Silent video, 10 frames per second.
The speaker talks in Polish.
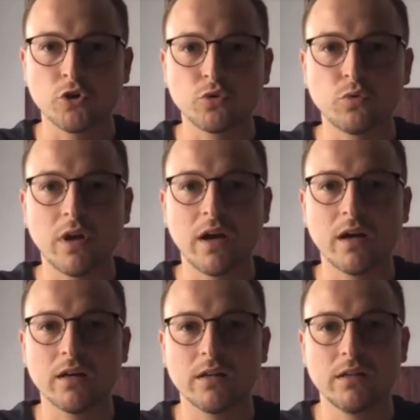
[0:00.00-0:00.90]

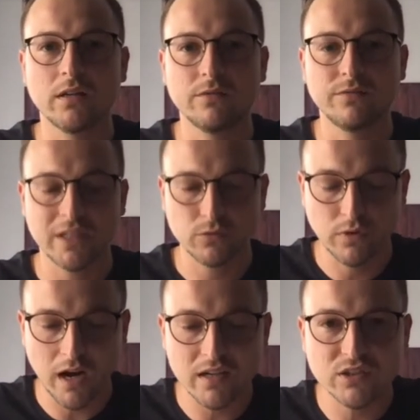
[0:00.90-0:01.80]
która w
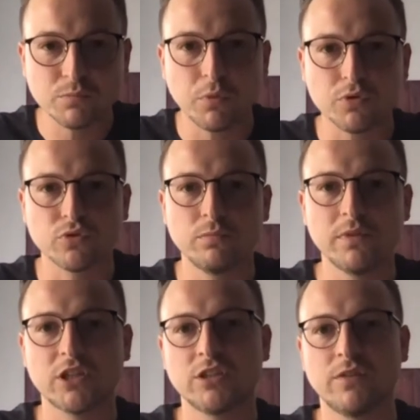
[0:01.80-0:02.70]
naturalny sposób
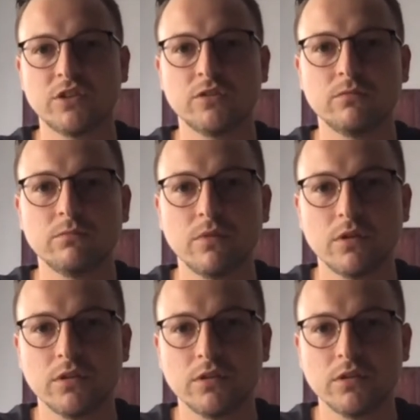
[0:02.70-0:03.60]
nagrzewa się
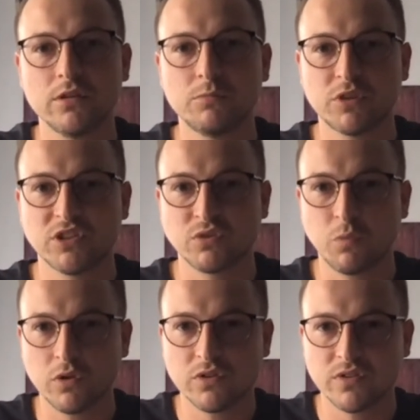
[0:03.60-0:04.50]
przez
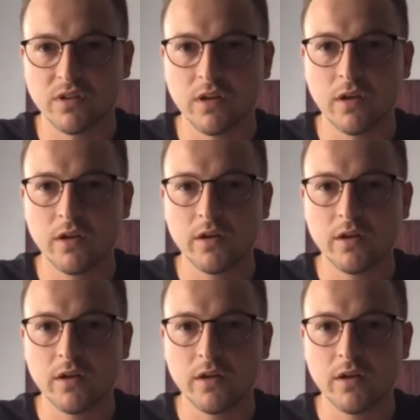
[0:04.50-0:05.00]
słońce.